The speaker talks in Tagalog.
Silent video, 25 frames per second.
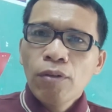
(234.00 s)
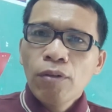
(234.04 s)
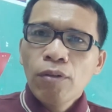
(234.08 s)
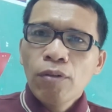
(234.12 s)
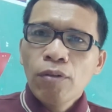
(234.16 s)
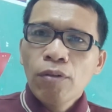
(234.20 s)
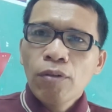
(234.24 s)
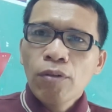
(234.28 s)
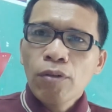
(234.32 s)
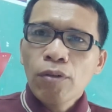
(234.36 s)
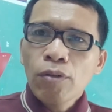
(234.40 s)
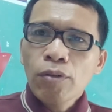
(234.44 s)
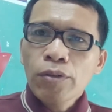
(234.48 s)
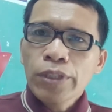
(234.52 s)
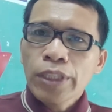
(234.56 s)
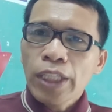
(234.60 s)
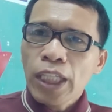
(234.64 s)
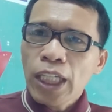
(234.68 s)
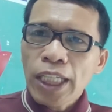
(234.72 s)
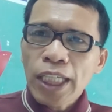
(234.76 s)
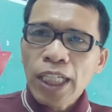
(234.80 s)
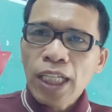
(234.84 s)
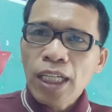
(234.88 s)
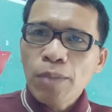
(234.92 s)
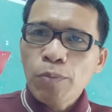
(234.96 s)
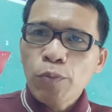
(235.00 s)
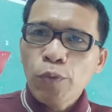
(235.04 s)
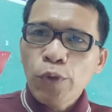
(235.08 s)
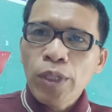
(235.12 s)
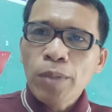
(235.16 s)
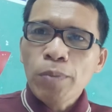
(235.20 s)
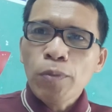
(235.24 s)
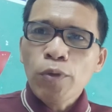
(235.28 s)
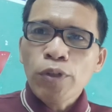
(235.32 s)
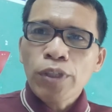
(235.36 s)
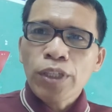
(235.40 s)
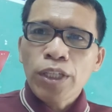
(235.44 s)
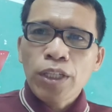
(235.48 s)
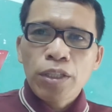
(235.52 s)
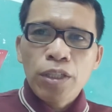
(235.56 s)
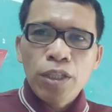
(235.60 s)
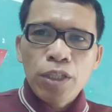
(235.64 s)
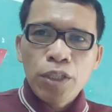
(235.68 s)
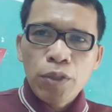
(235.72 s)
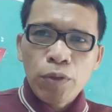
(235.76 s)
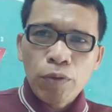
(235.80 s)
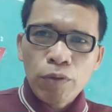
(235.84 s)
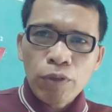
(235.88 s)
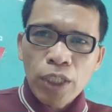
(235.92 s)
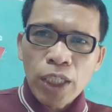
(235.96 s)
o kung dili ka muhimog
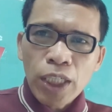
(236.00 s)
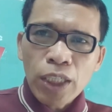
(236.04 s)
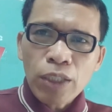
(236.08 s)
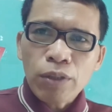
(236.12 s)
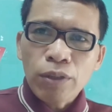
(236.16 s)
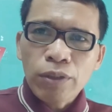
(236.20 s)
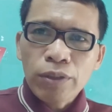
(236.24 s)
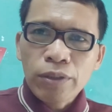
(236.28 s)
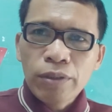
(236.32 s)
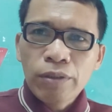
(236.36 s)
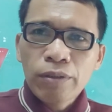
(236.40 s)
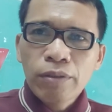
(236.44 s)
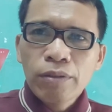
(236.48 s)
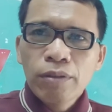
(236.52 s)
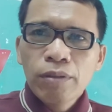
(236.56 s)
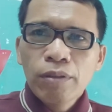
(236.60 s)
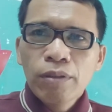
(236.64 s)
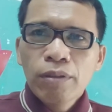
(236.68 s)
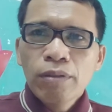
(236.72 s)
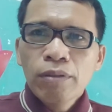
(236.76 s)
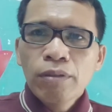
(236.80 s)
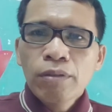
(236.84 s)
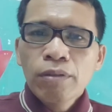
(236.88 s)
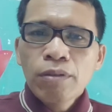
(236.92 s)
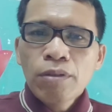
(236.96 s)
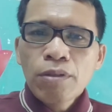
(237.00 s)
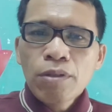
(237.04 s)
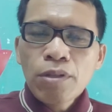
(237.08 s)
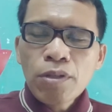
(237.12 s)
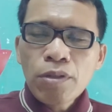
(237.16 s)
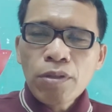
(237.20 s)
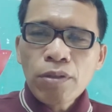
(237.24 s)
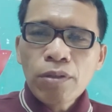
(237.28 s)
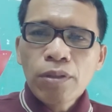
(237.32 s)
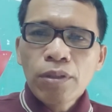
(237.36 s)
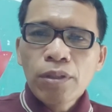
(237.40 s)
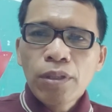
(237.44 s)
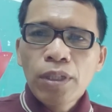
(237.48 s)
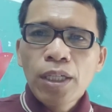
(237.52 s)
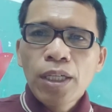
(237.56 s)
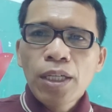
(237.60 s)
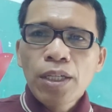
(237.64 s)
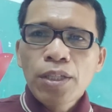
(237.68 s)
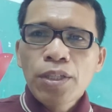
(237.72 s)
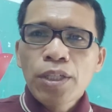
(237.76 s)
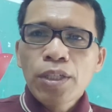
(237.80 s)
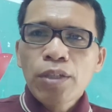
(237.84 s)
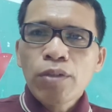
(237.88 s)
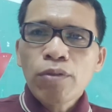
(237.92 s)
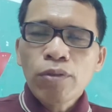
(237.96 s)
desisyon karon so
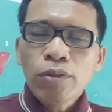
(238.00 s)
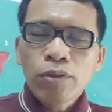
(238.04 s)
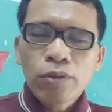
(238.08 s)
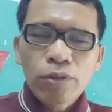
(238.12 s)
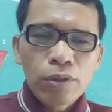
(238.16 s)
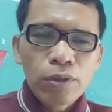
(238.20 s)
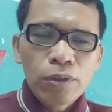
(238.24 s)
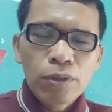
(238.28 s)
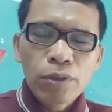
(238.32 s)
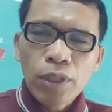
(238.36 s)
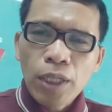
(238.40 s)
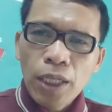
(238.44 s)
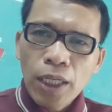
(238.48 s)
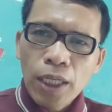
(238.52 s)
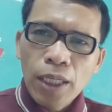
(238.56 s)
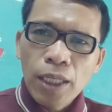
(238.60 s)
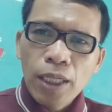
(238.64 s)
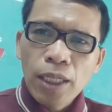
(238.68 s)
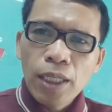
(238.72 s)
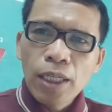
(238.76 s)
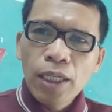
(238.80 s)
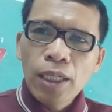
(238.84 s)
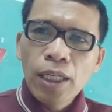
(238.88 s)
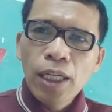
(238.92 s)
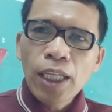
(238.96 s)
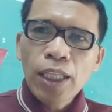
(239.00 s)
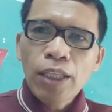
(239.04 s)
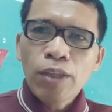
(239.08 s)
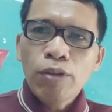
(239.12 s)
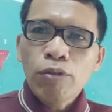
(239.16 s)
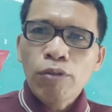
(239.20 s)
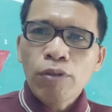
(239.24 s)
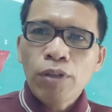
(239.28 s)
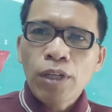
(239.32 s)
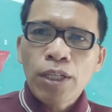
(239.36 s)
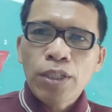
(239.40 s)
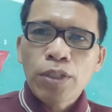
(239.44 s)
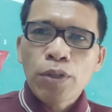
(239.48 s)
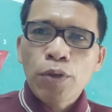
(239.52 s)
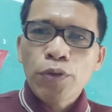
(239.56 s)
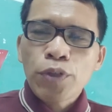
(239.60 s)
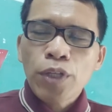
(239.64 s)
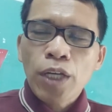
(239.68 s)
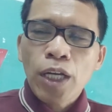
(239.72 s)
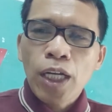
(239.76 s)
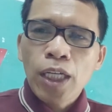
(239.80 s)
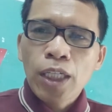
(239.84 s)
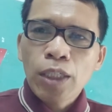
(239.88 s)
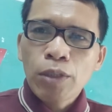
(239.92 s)
uh, siguro kung uh, adto ka sa usa ka